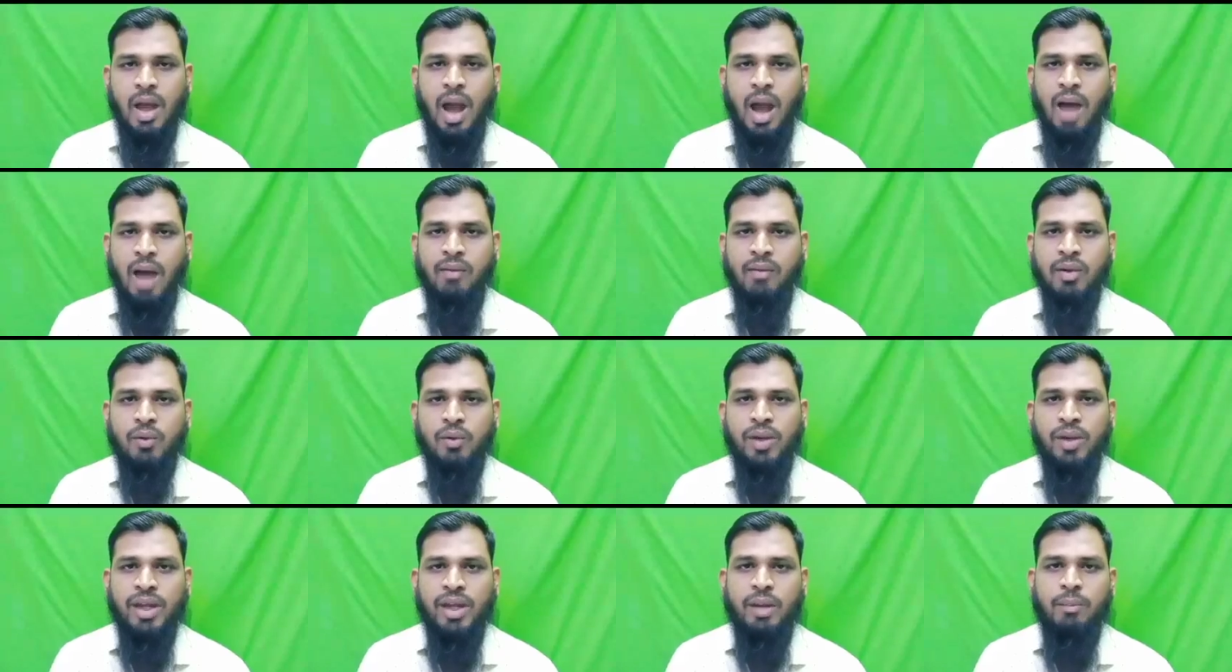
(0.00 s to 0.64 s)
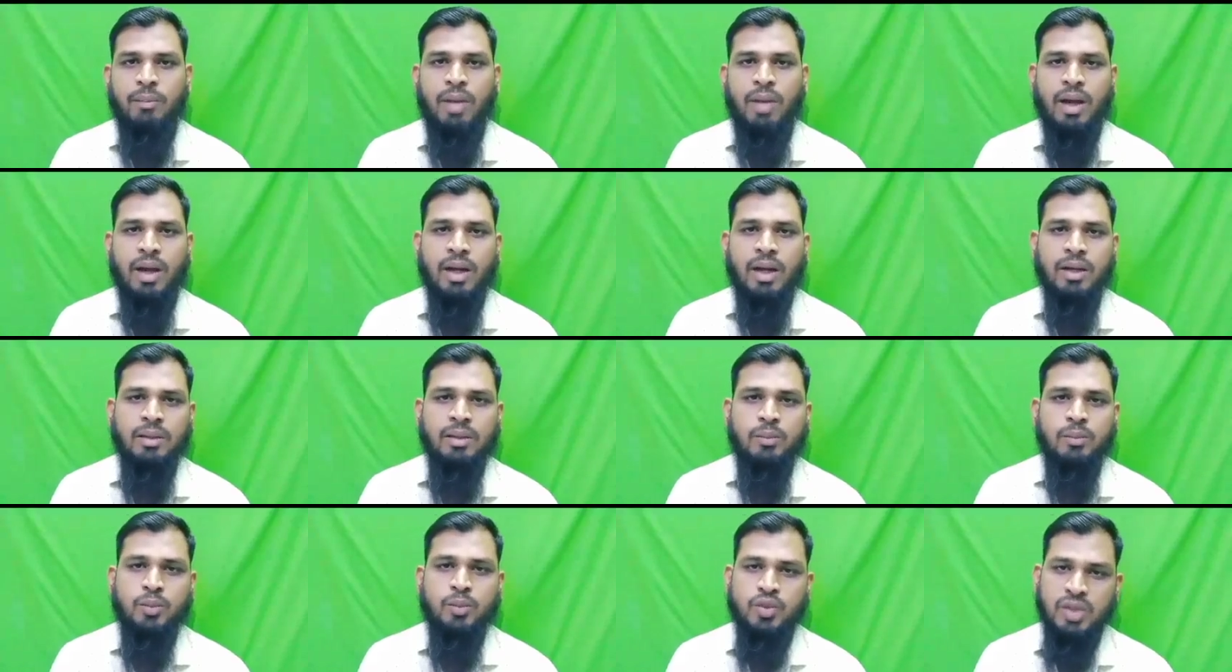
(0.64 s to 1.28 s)
அவனுடைய மகன்
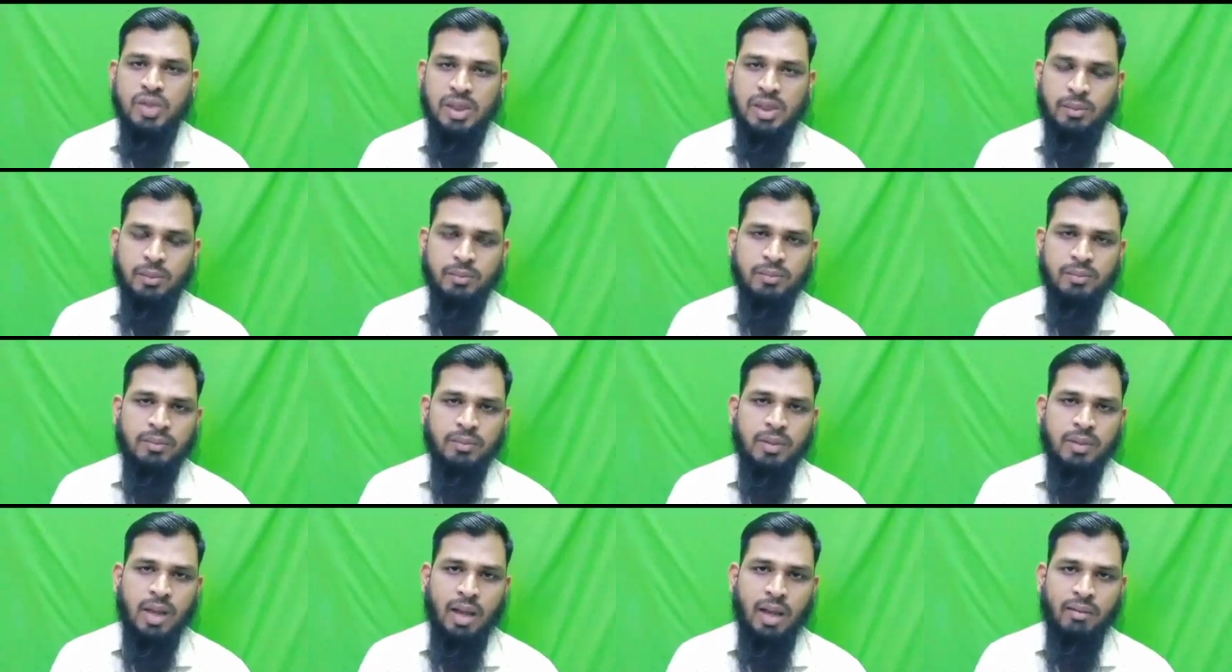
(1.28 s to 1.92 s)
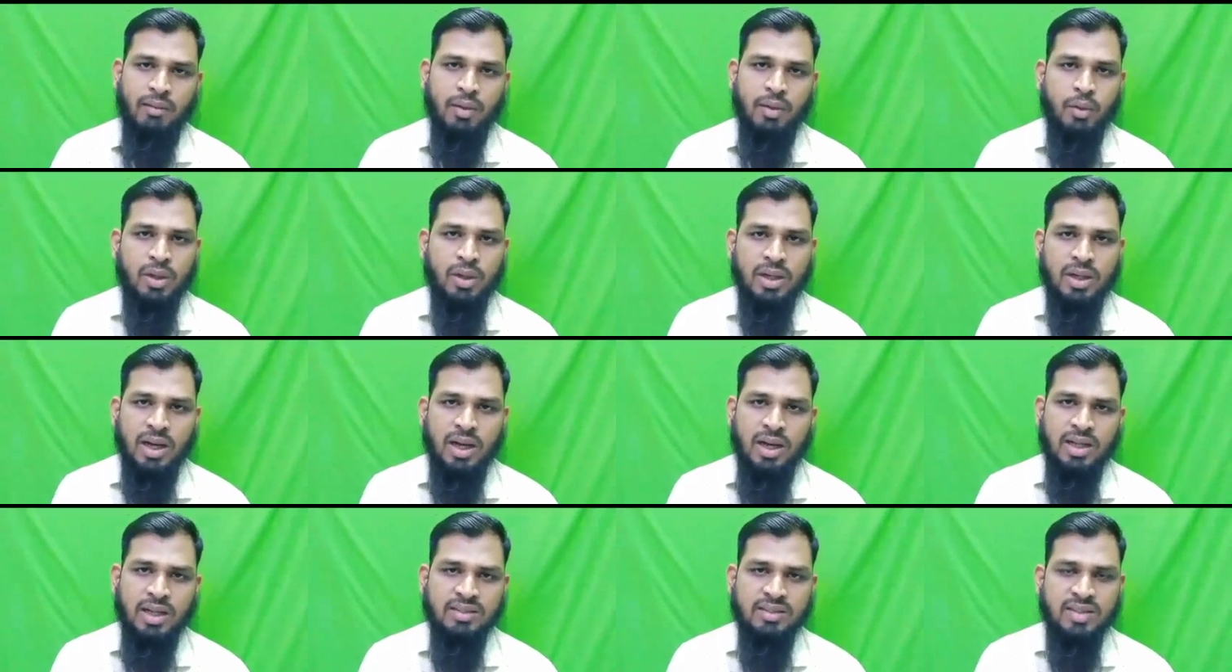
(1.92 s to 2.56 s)
முஸ்லிம் அவர் ஒரு
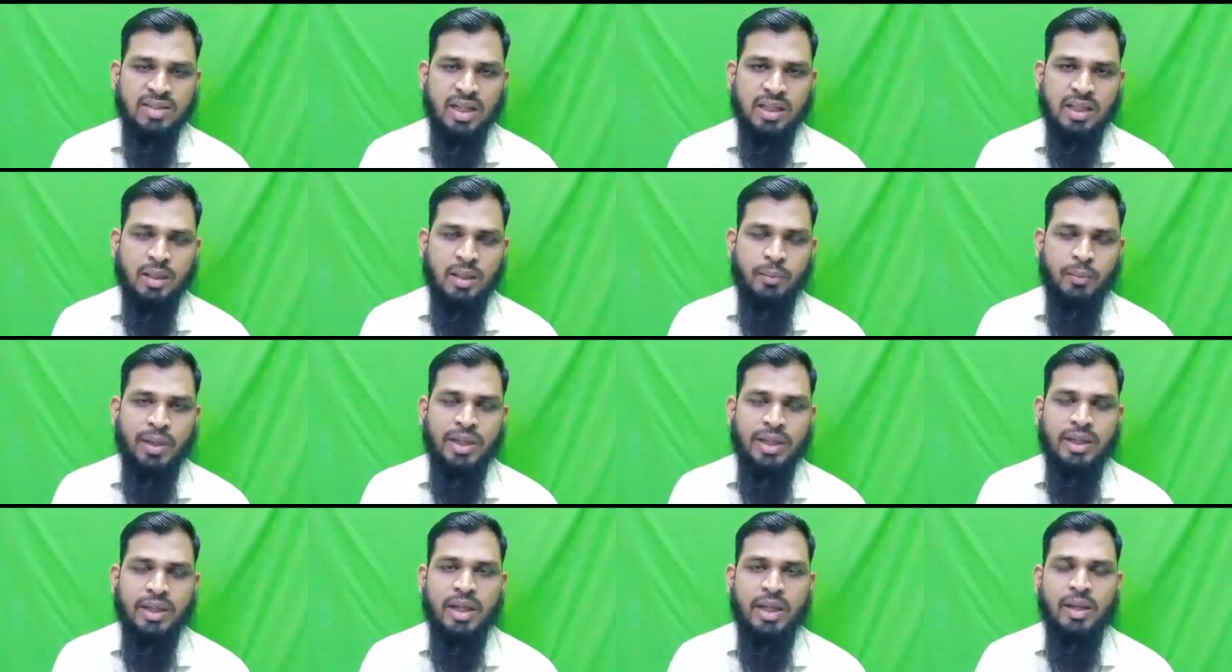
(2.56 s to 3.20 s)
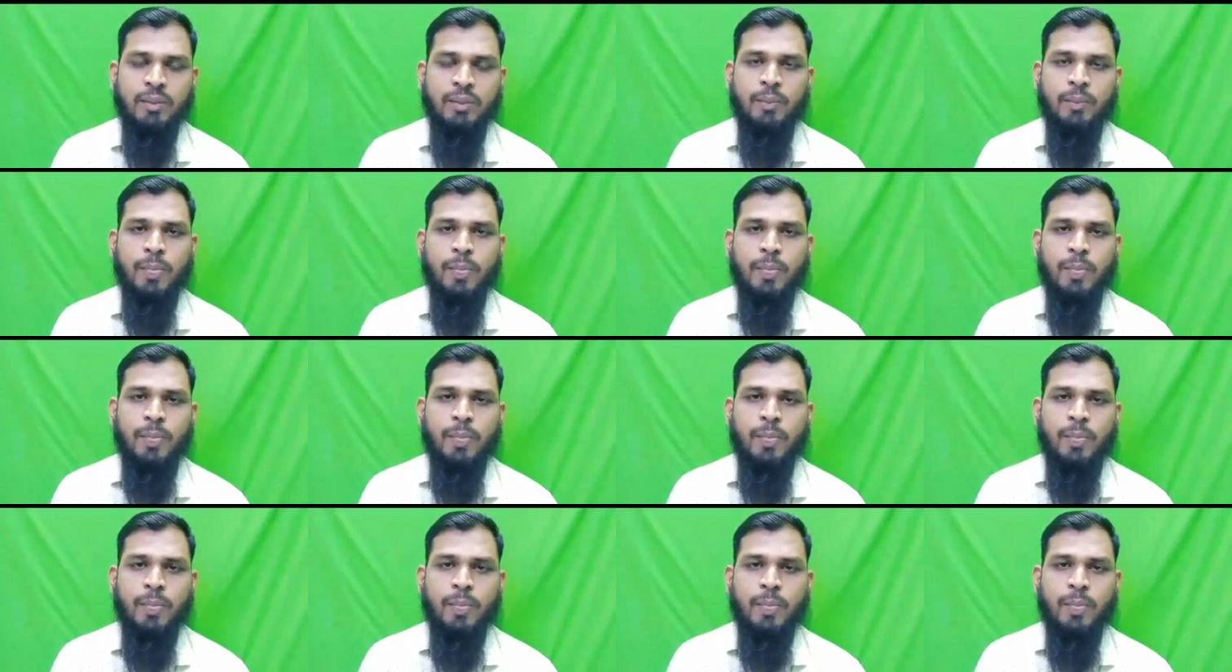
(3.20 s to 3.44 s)
நல்ல சிறந்த மனிதர்